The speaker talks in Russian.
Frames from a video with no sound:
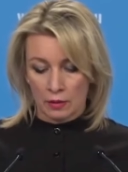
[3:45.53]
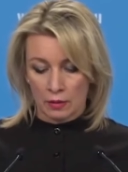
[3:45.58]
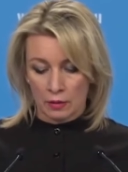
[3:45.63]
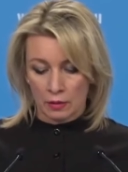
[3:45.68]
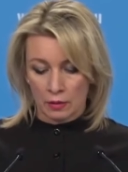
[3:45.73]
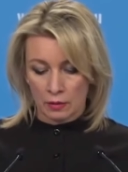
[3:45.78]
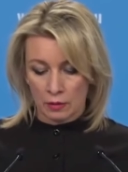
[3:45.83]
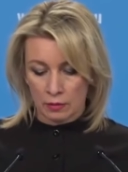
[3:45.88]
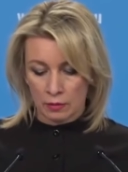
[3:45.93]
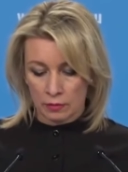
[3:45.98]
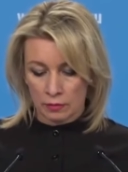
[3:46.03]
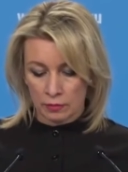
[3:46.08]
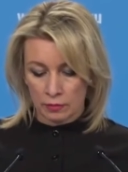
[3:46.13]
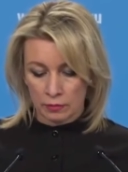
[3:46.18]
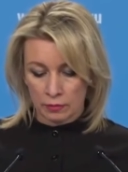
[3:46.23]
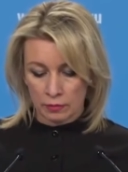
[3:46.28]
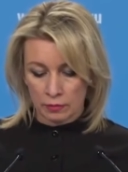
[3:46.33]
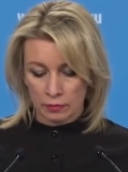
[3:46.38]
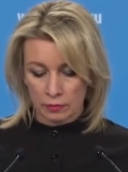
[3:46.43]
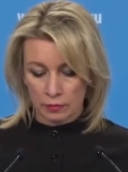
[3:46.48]
о
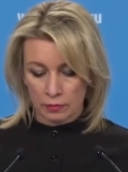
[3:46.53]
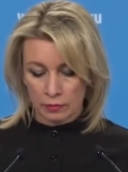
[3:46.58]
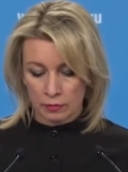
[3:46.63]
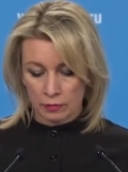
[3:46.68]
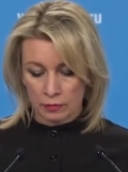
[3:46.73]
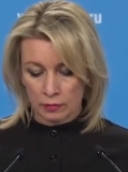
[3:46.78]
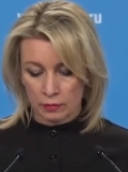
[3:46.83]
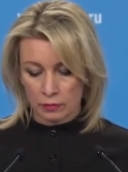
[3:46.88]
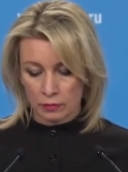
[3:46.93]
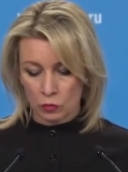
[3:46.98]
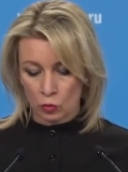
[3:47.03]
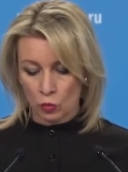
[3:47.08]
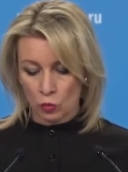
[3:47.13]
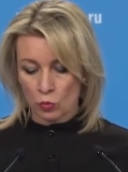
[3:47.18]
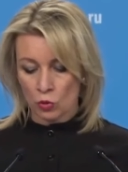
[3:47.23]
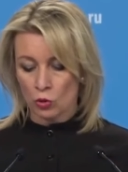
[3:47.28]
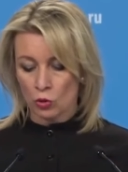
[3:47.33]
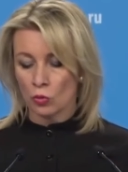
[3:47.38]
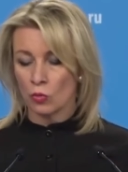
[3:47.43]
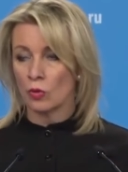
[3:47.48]
эм,
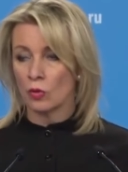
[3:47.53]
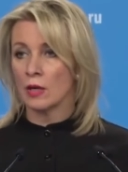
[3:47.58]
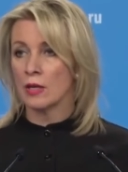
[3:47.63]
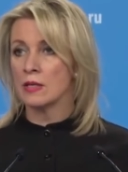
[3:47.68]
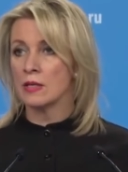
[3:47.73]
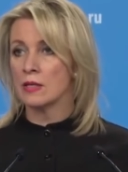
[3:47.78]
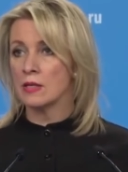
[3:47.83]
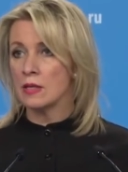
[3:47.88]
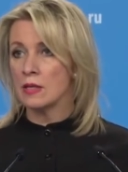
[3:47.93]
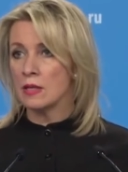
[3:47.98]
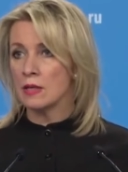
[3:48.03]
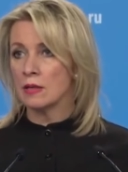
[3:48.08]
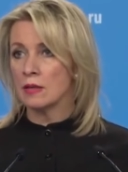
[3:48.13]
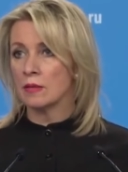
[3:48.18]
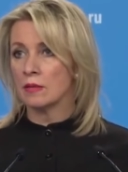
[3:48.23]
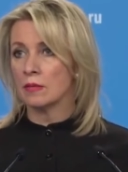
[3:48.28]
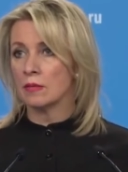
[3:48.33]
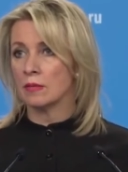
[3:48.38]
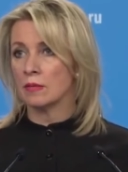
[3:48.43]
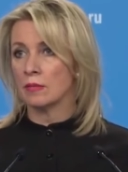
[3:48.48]
том, что
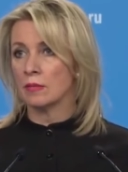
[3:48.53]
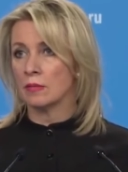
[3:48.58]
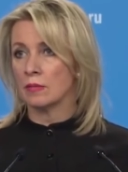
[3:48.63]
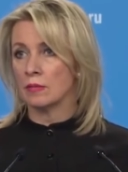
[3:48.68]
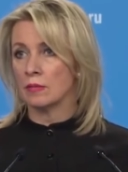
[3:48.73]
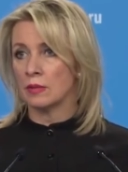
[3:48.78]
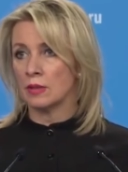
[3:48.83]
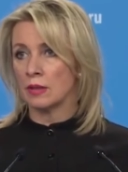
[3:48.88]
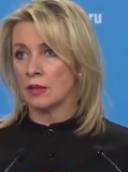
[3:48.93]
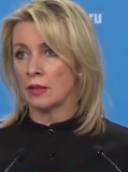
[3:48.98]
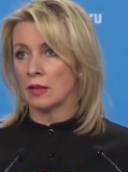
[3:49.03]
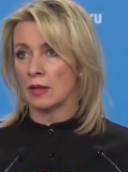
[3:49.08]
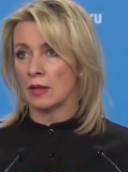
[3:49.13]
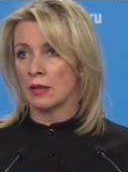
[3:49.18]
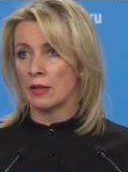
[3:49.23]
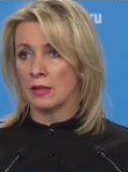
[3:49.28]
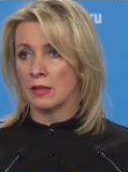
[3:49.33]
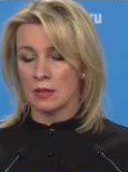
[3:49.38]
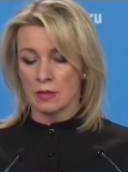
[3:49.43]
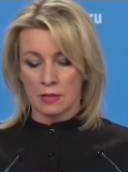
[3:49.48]
Россия делала
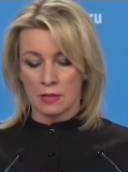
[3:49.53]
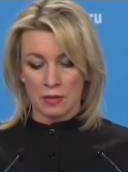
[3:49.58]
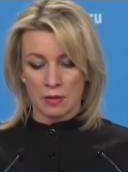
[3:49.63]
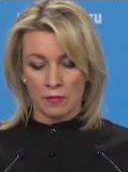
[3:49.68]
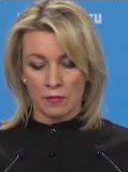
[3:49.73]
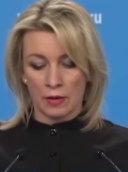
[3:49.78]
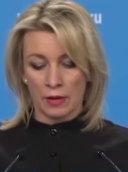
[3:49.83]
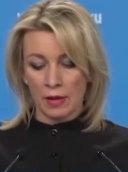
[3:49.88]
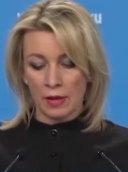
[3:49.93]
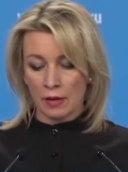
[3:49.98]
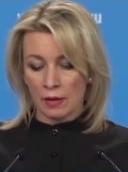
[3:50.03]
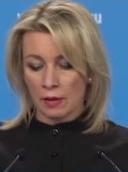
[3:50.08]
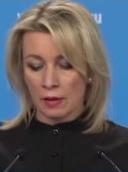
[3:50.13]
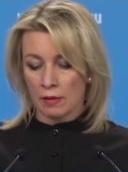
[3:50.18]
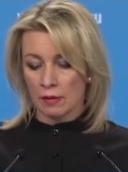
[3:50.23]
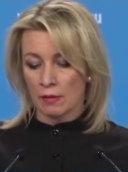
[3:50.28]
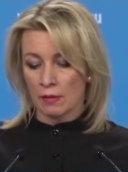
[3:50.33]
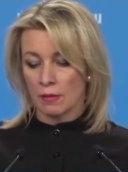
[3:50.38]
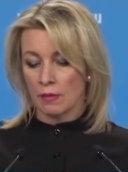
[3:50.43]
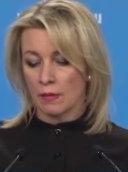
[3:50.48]
какие-то
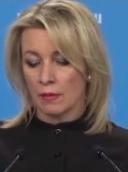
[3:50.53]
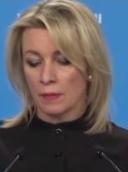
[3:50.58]
заявления.